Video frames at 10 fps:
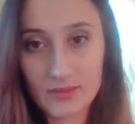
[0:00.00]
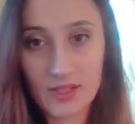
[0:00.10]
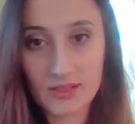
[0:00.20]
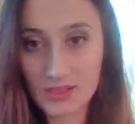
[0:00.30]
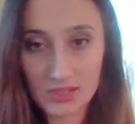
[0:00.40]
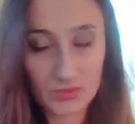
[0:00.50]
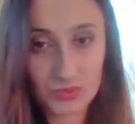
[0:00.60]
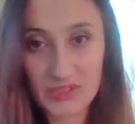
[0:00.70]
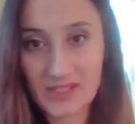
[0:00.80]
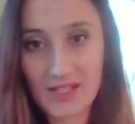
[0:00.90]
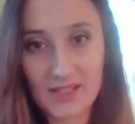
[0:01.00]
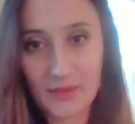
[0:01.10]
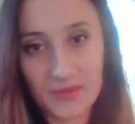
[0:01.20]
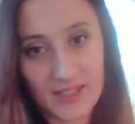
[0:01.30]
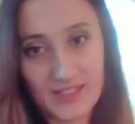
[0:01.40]
Arkadaşlar bu bir
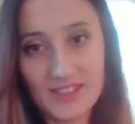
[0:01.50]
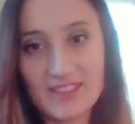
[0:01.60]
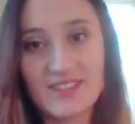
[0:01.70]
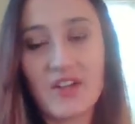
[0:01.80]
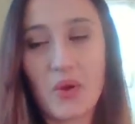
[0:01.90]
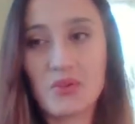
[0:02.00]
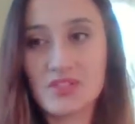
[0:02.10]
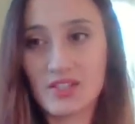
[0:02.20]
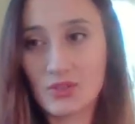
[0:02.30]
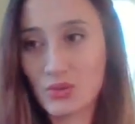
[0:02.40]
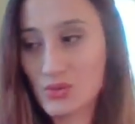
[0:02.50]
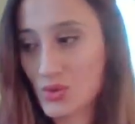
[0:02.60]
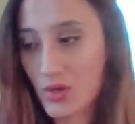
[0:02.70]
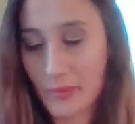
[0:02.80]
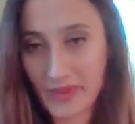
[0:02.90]
reklam değil. Öncelikle onu
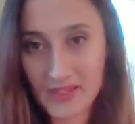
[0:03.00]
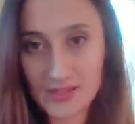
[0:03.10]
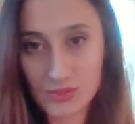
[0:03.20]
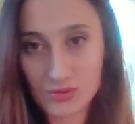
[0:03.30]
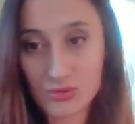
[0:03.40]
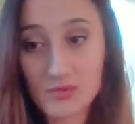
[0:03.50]
söylemek istiyorum.